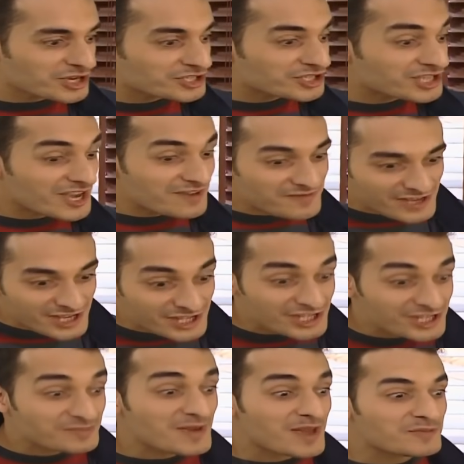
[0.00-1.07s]
احل كل
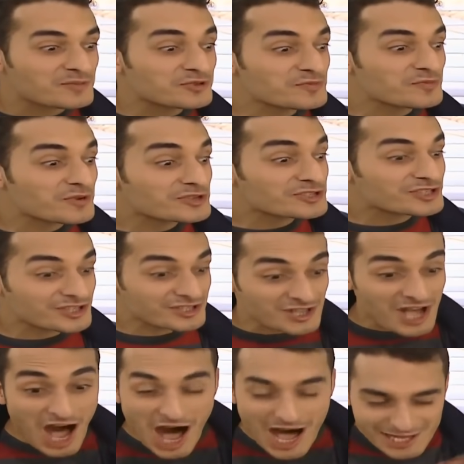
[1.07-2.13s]
ديونك بس انت
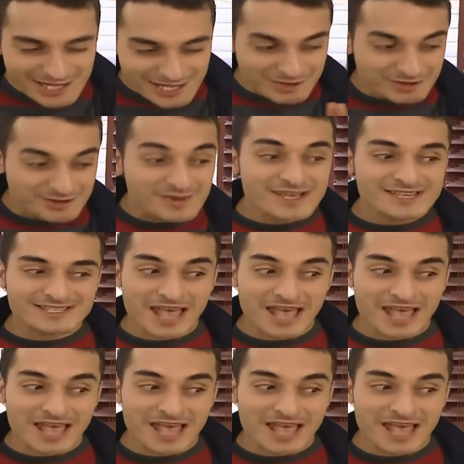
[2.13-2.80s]
انطيني التاكسي